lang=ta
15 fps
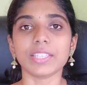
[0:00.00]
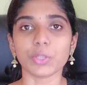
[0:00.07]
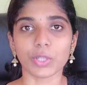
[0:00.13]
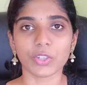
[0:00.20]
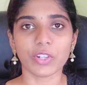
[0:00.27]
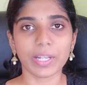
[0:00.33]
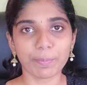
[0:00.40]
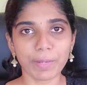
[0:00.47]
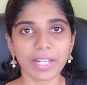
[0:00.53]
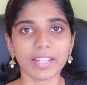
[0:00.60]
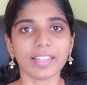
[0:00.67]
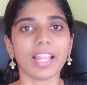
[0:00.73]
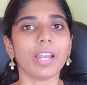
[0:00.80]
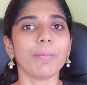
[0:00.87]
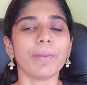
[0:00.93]
ஸோ
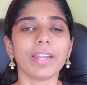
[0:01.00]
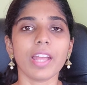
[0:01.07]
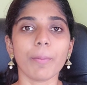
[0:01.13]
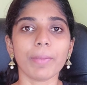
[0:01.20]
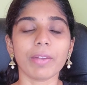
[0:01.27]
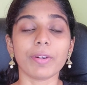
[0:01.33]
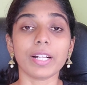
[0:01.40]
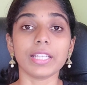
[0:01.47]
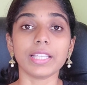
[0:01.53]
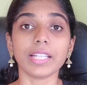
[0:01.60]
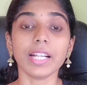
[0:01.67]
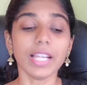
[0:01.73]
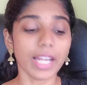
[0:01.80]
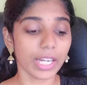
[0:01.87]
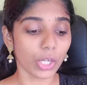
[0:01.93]
ட்ரீட்மெண்ட் நல்லபடியாமைய
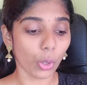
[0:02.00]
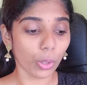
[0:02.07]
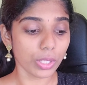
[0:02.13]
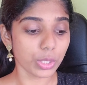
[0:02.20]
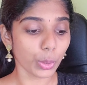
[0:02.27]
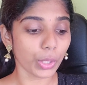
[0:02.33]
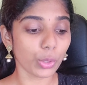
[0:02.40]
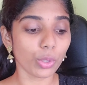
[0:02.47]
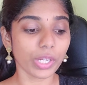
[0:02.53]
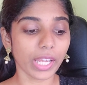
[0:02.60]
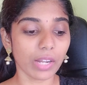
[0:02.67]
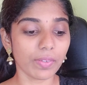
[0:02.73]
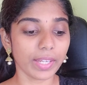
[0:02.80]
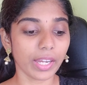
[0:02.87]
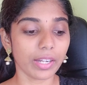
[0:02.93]
வாழ்த்துக்கள் அண்ட் ஆல்சோ இன்னொரு
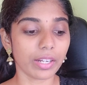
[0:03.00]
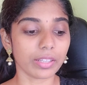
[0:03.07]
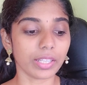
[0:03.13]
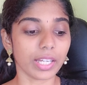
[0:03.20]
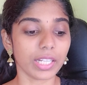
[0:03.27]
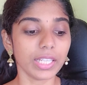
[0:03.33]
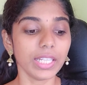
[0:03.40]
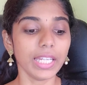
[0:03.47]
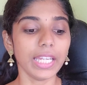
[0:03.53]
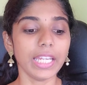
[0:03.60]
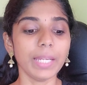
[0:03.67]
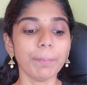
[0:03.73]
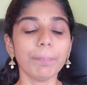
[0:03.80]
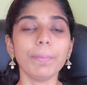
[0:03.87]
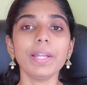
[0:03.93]
கேள்வி கேட்டிருந்தாரு
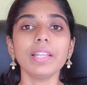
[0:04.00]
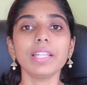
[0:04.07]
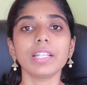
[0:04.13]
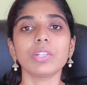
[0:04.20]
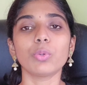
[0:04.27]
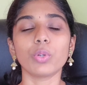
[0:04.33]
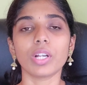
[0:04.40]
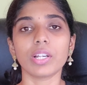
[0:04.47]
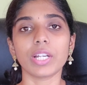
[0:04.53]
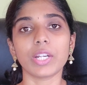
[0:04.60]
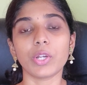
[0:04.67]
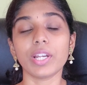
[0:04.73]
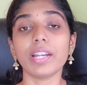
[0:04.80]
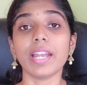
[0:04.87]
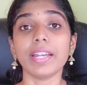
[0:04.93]
இப்படி
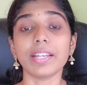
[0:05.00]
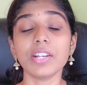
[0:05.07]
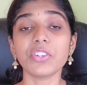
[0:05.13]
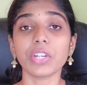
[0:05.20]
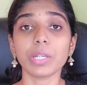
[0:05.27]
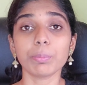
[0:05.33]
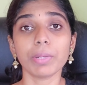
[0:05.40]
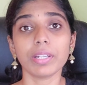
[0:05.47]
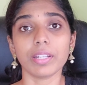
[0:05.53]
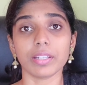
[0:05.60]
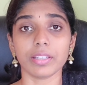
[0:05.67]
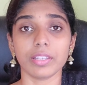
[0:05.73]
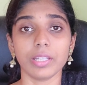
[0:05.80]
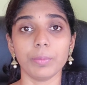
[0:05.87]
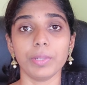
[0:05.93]
உங்களோட டென்டல் ட்ரீட்மெண்ட்
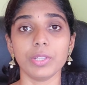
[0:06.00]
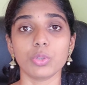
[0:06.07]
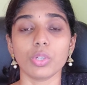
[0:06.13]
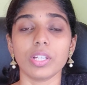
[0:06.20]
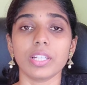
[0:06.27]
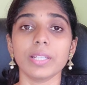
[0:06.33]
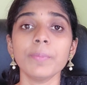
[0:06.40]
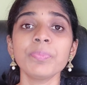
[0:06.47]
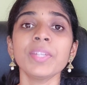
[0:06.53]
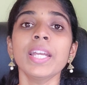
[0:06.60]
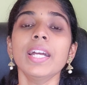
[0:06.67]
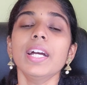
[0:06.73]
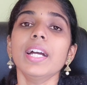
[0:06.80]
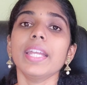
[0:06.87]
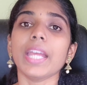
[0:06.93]
இருந்தது அப்படின்னு சொல்லிட்டு
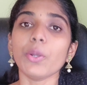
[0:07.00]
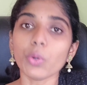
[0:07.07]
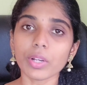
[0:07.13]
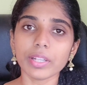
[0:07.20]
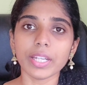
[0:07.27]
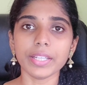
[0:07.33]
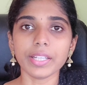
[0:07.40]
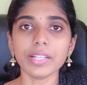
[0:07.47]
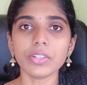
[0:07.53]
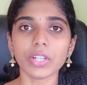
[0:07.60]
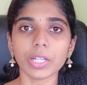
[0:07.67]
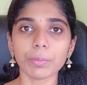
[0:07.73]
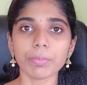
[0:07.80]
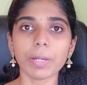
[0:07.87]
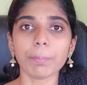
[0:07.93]
என்னோட டென்டல்
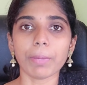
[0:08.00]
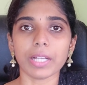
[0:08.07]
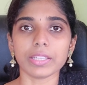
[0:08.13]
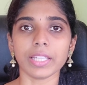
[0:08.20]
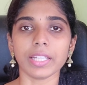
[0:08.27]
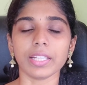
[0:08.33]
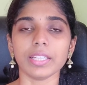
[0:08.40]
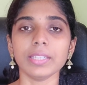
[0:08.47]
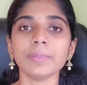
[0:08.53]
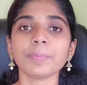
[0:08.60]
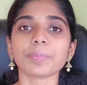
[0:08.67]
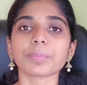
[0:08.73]
ட்ரீட்மெண்ட் பார்த்தீங்கன்னா